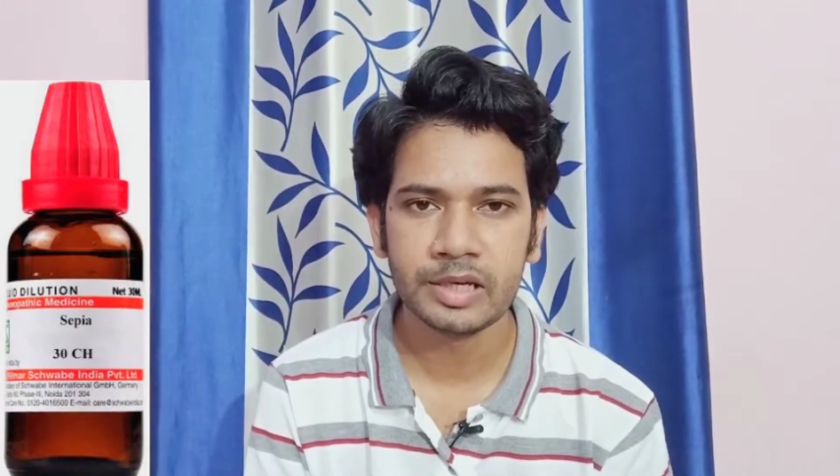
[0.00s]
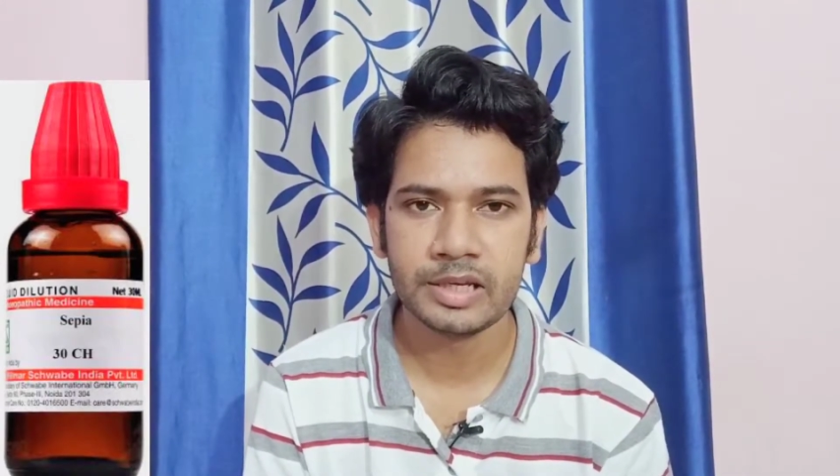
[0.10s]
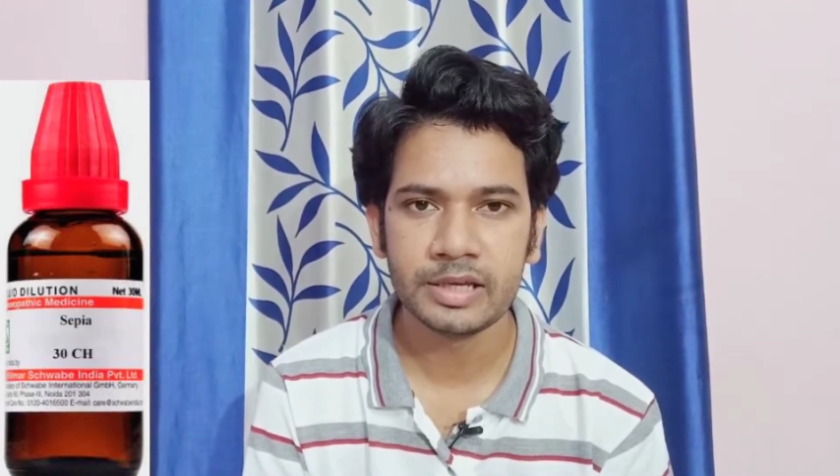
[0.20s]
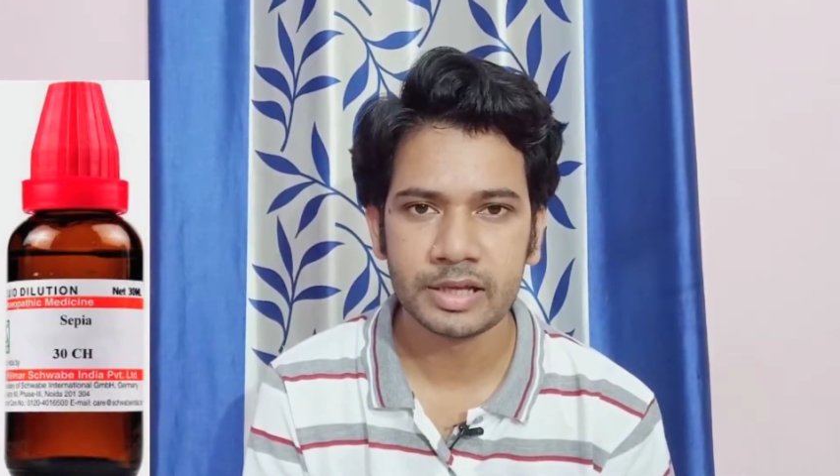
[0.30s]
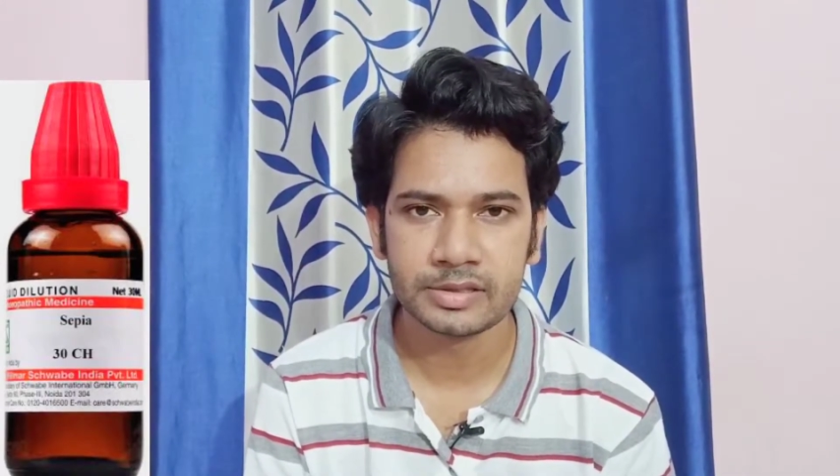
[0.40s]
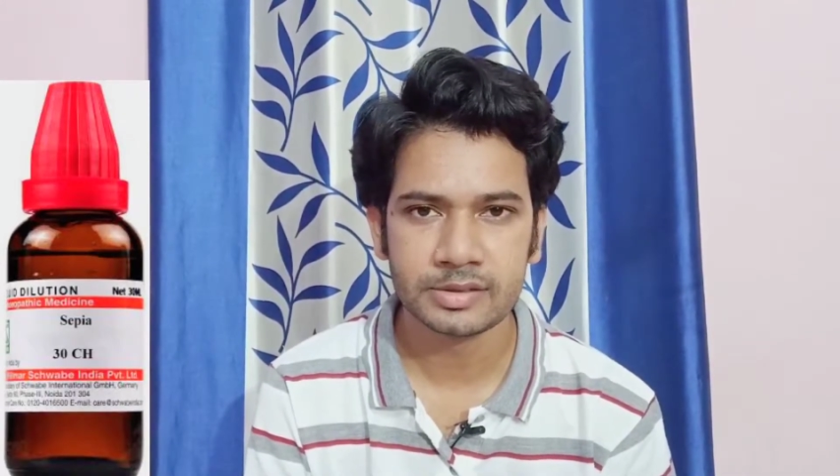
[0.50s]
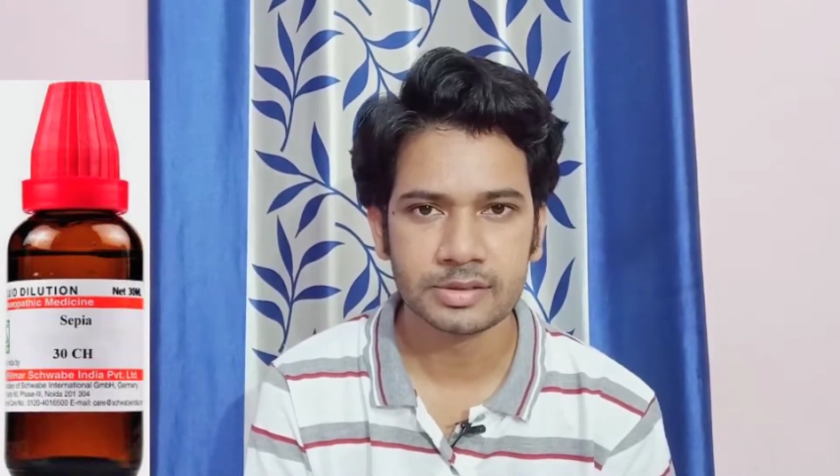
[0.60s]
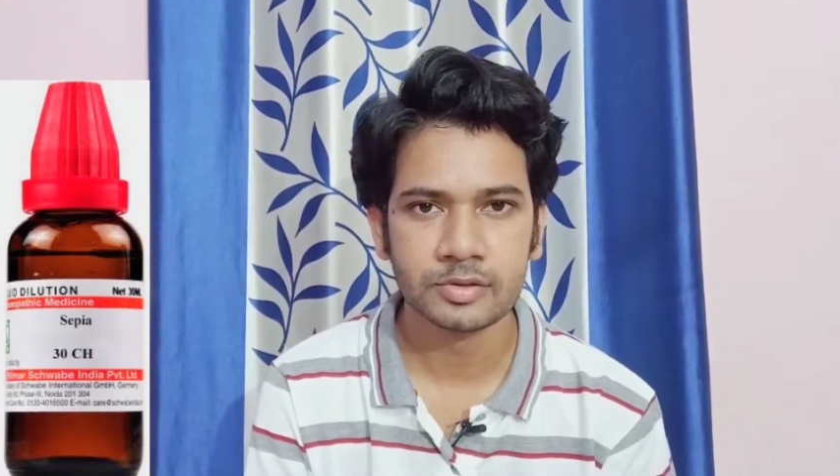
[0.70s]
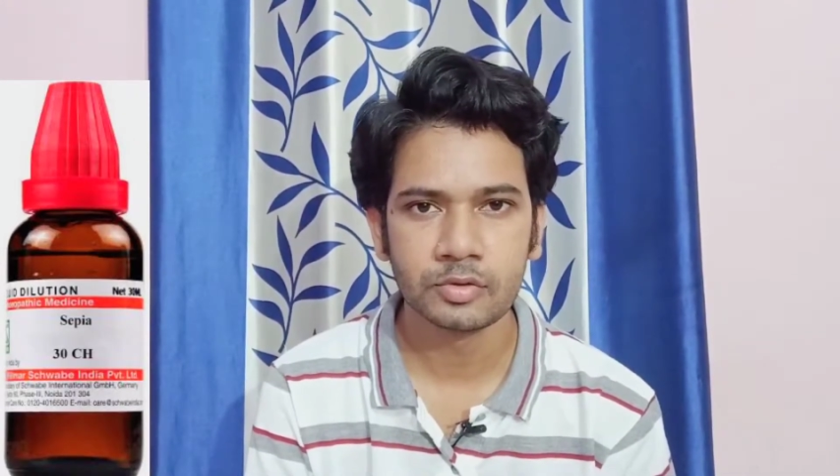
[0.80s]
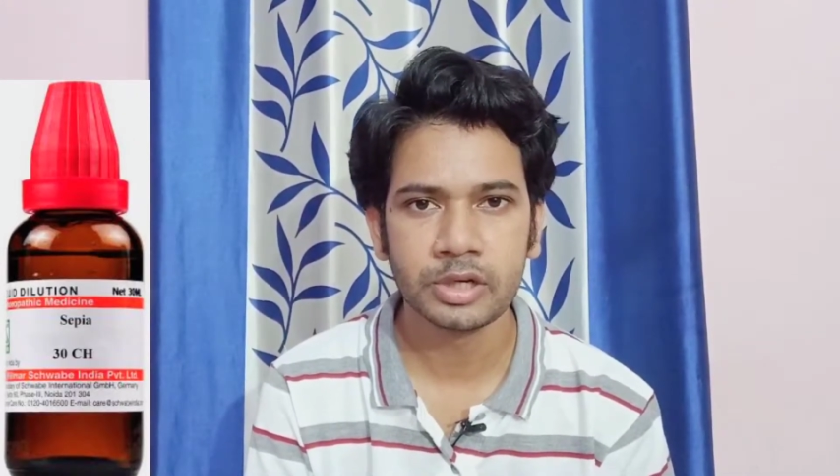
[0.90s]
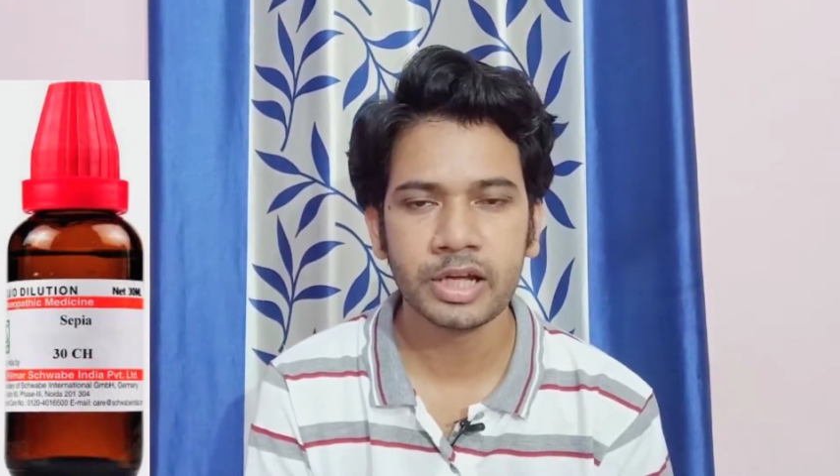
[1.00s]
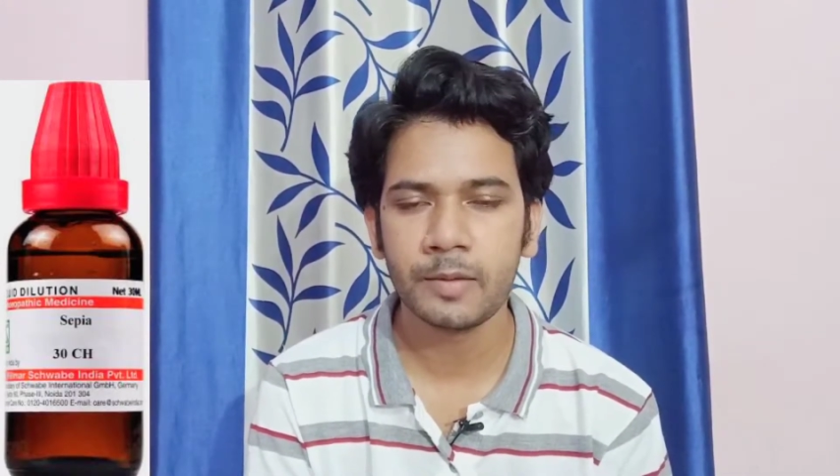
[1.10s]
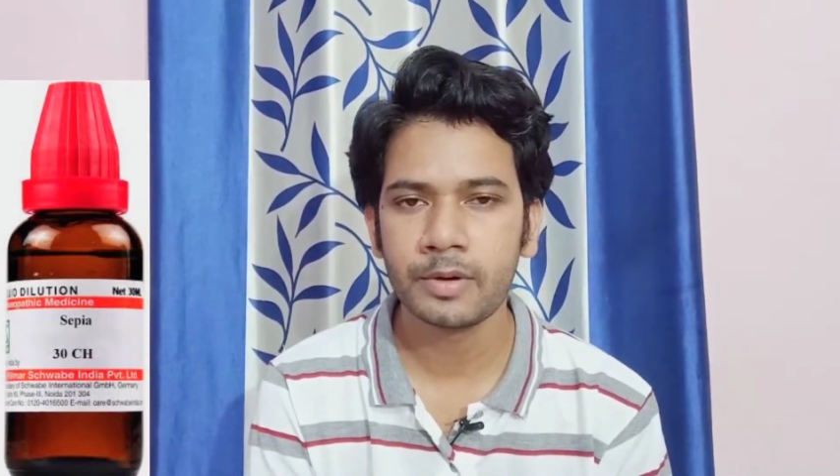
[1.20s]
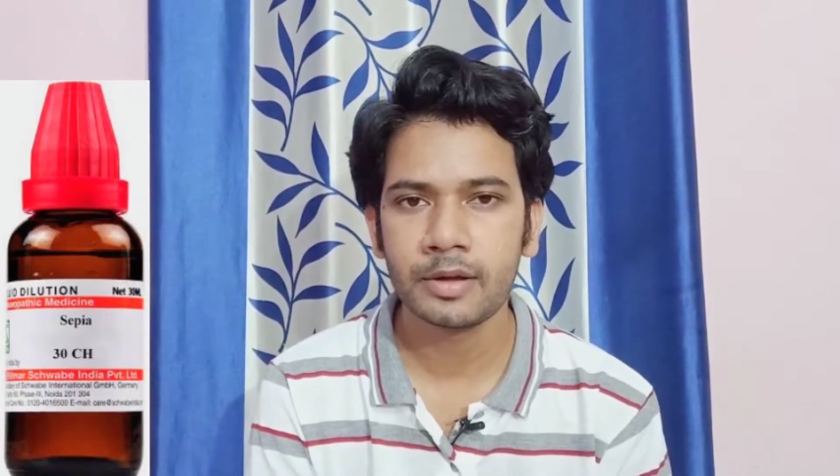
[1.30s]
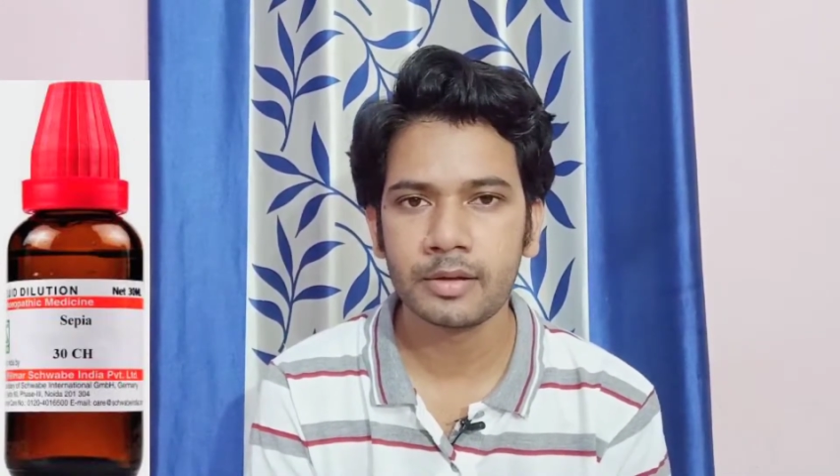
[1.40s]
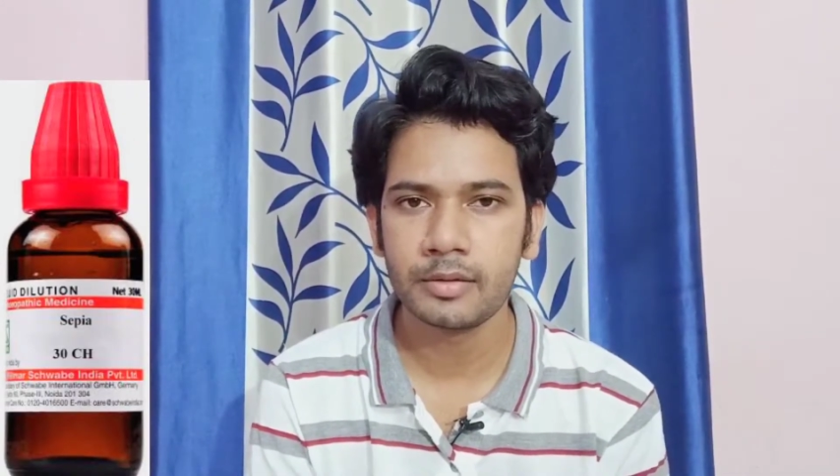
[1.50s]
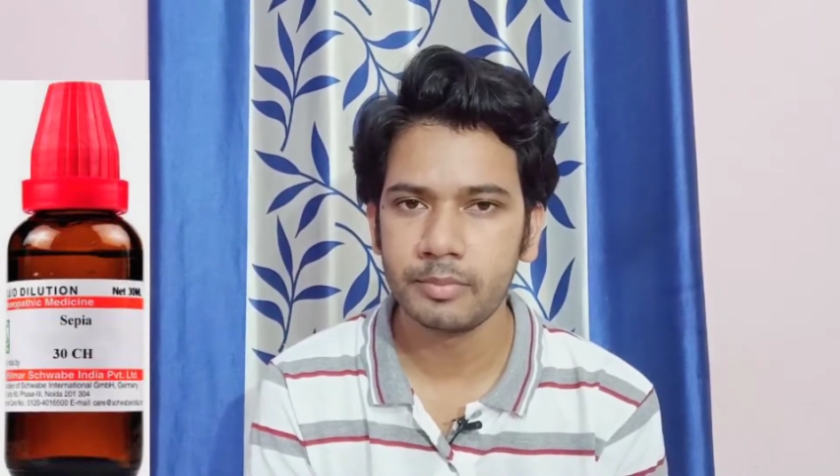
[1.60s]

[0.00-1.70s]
বেরিয়ে যাচ্ছে তো এটাকে আমরা